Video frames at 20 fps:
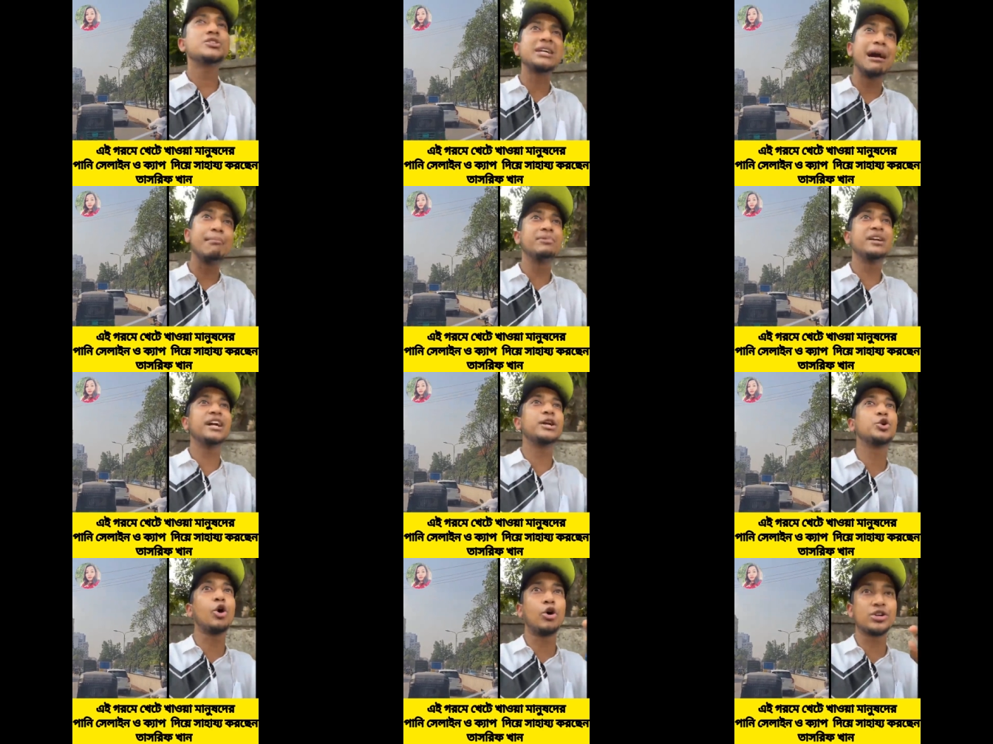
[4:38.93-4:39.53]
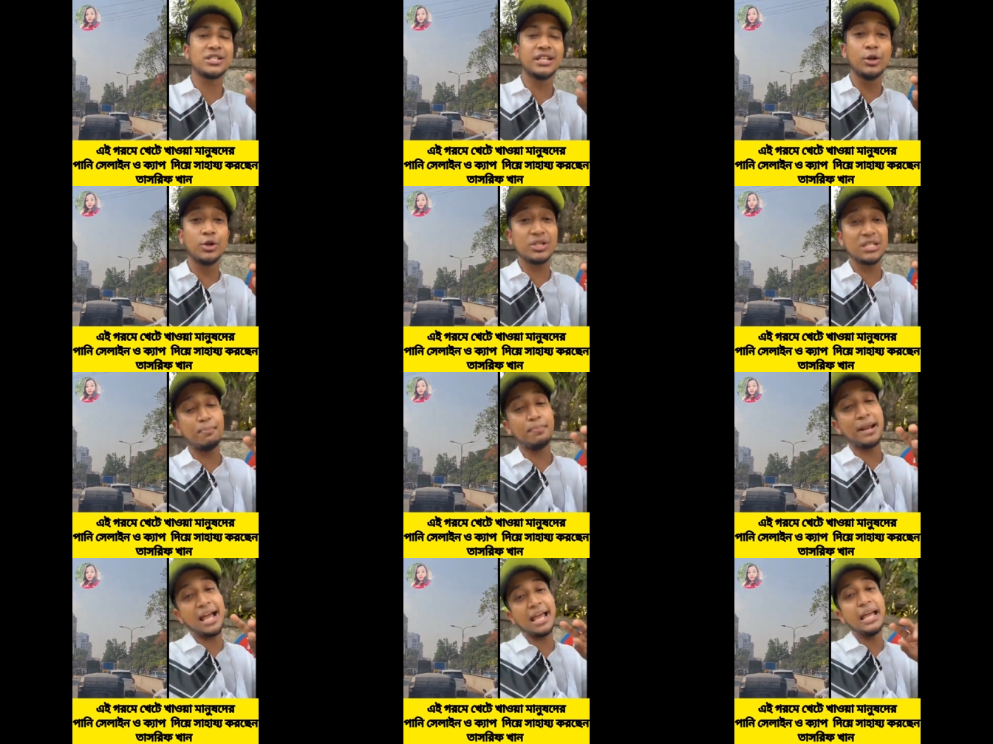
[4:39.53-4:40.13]
সামনের দশ দিন
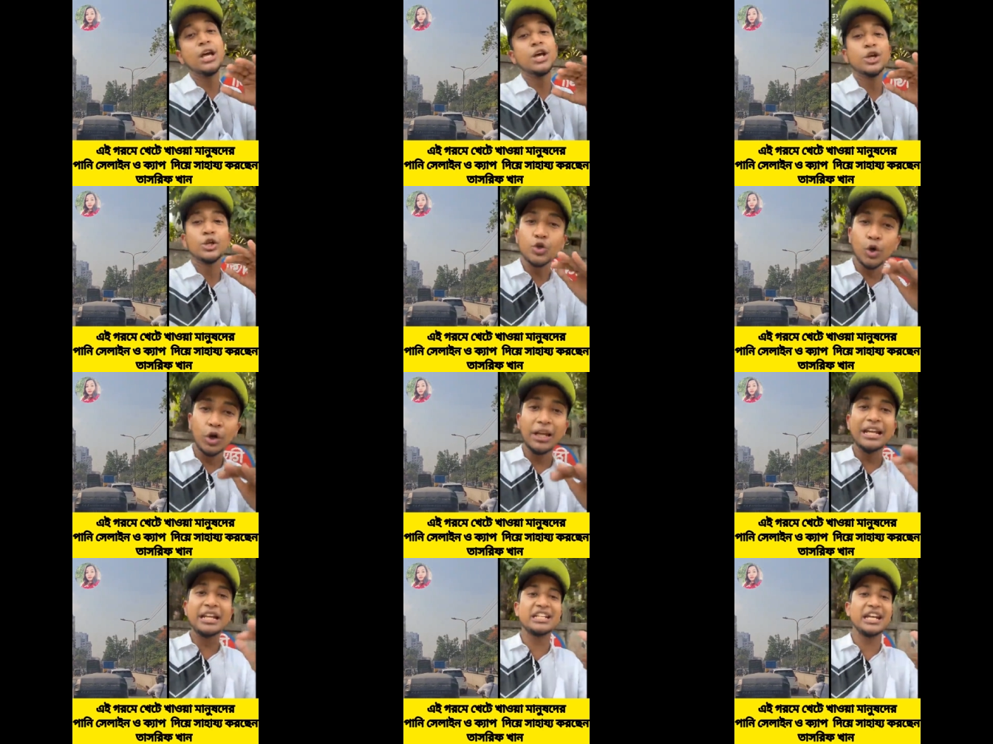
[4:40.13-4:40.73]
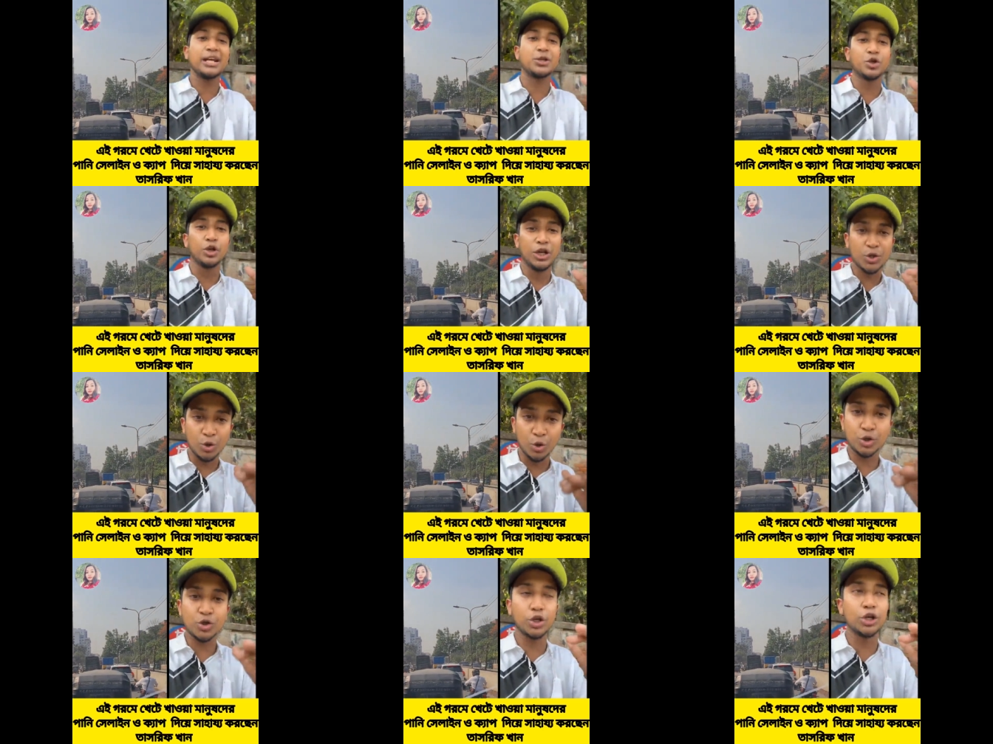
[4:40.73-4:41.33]
হচ্ছে প্রায় চল্লিশ
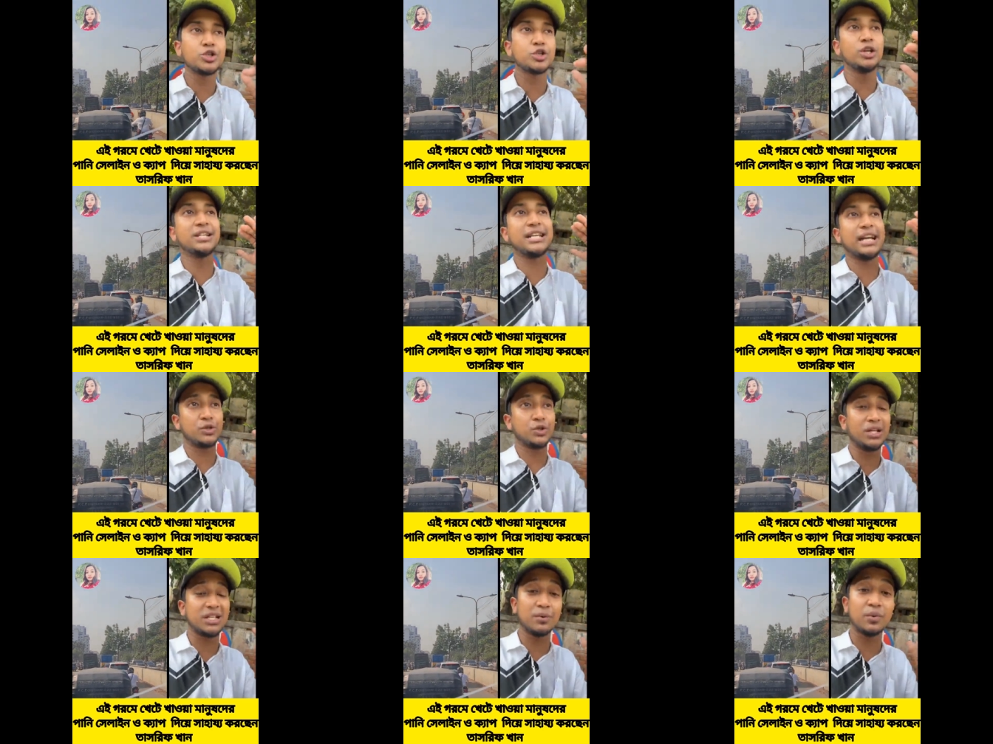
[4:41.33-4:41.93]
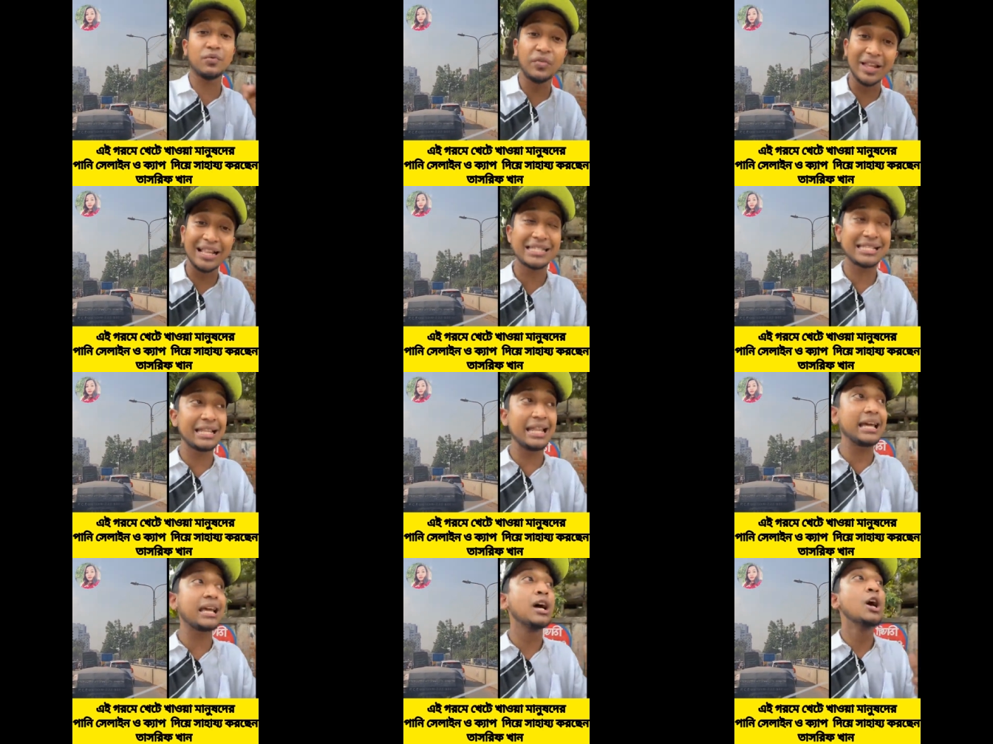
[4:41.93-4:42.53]
একচল্লিশ উনচল্লিশ চল্লিশ একচল্লিশ এবং
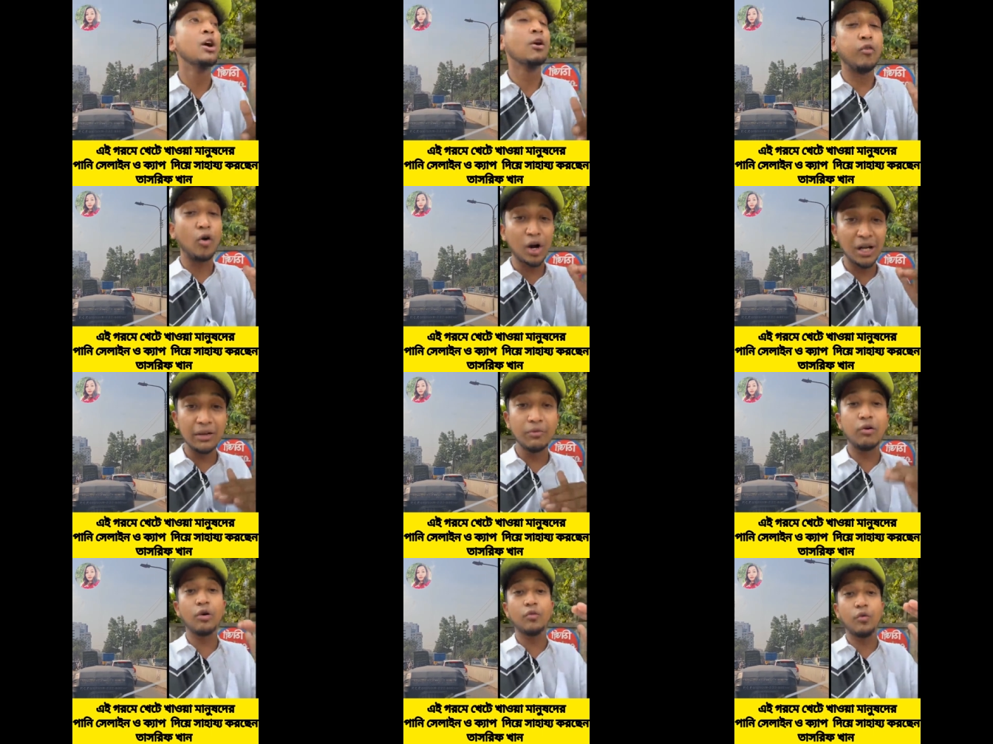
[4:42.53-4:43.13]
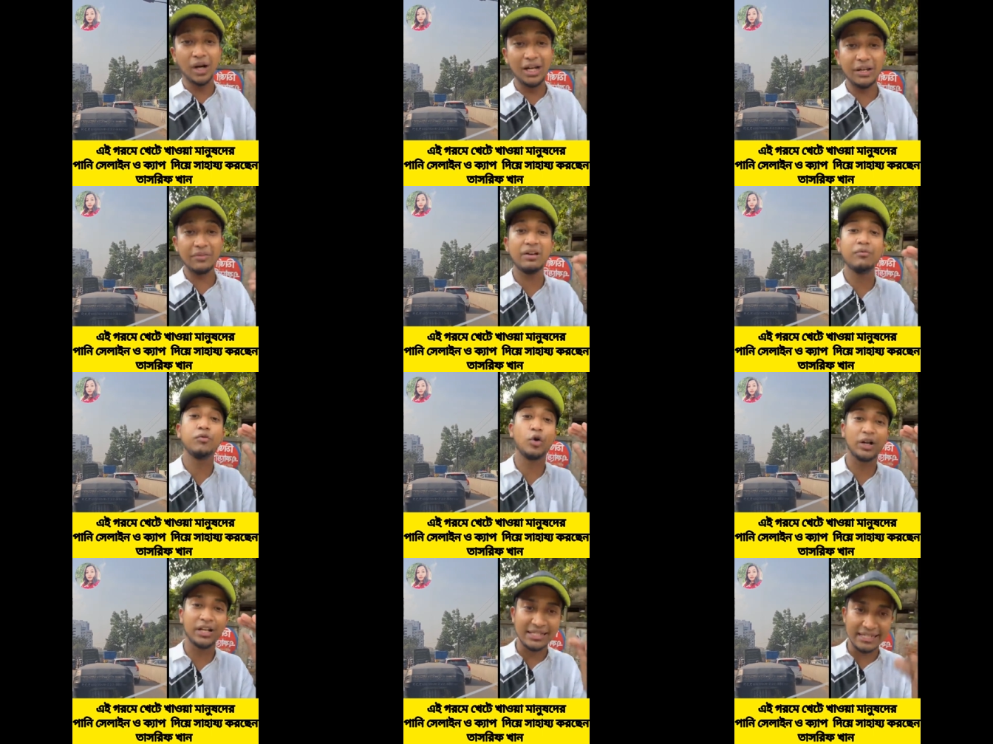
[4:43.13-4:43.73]
ফিলস লাইক ফর্টি ফোর ফর্টি
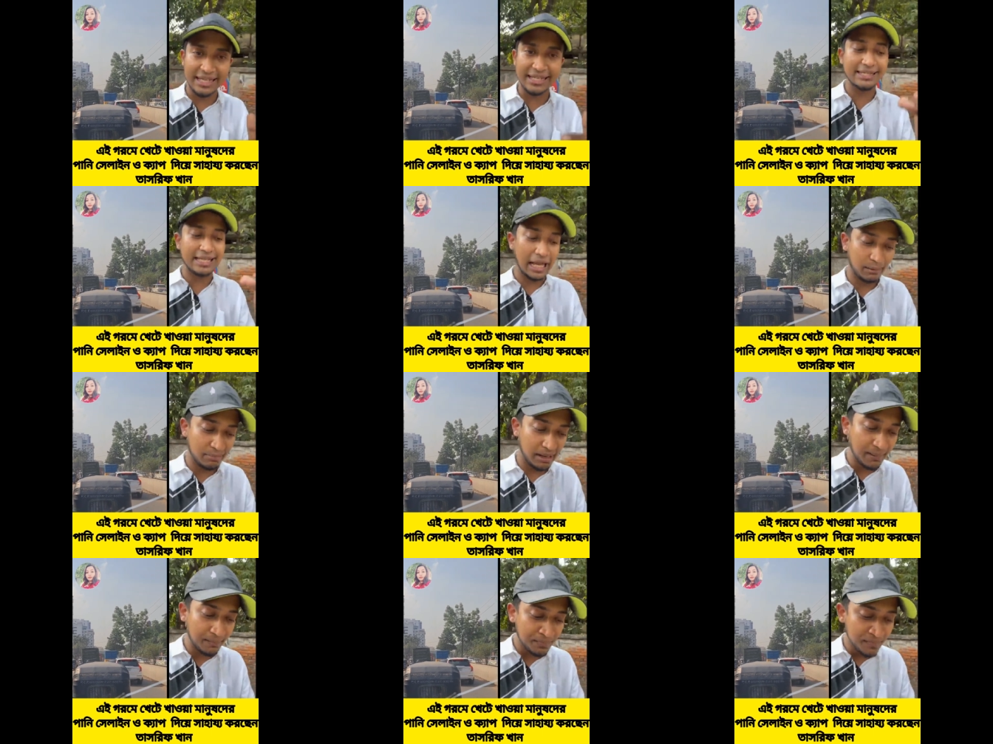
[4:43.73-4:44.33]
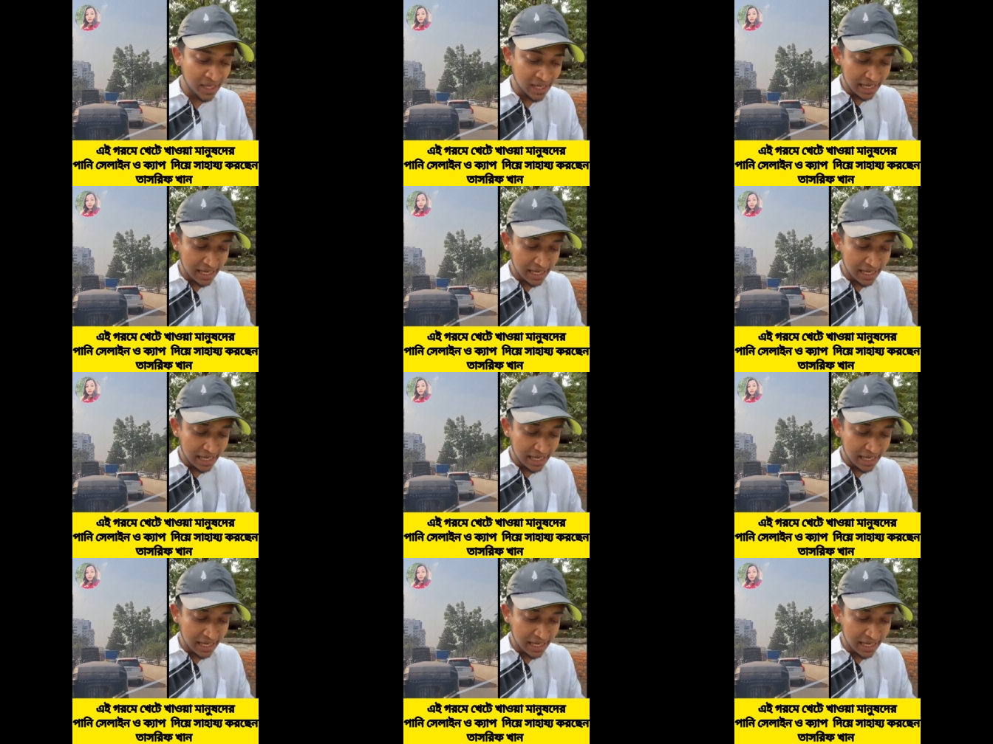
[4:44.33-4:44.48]
ফাইভ ফর্টি সিক্স থাকবে